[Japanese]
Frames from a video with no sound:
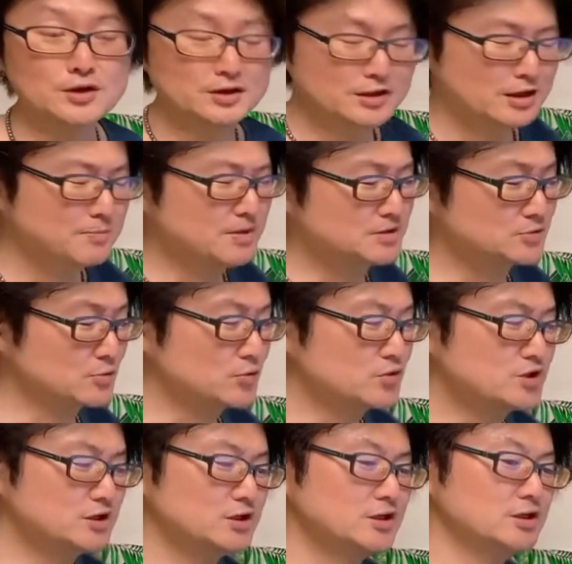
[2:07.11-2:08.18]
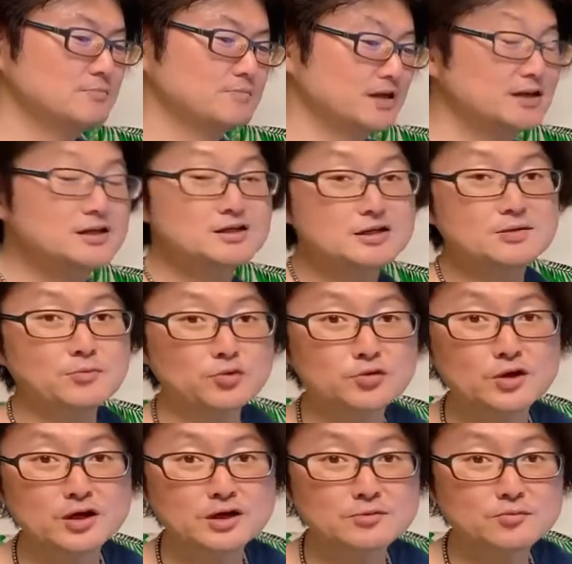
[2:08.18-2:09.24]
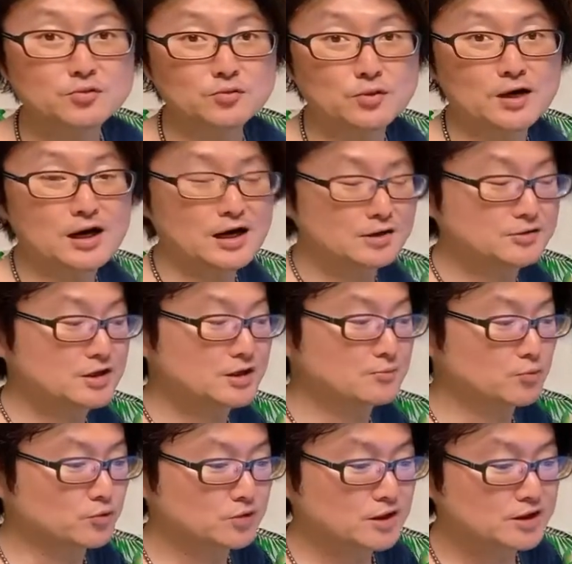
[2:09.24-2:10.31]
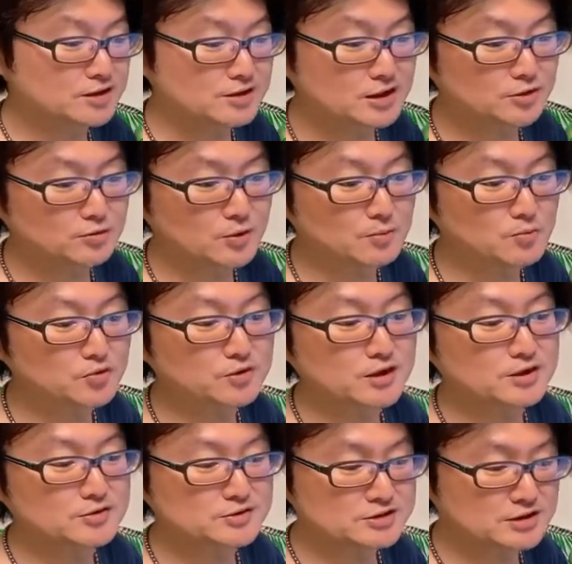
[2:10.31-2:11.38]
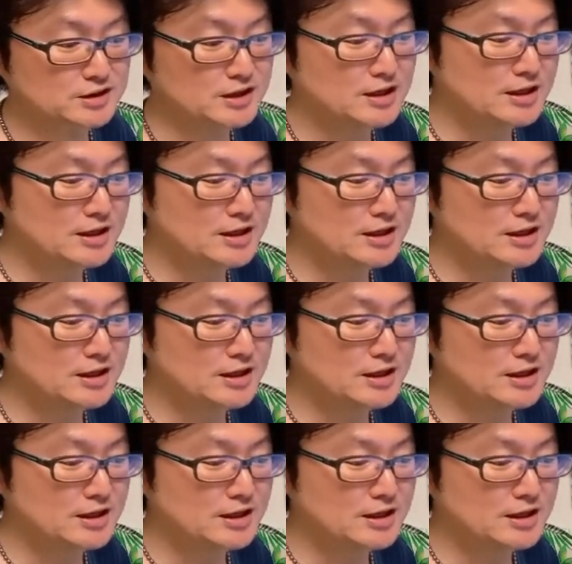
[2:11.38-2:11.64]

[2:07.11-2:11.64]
で、まあ、その日までに持っていけるものは、ある程度持っていきたいとは思っているし、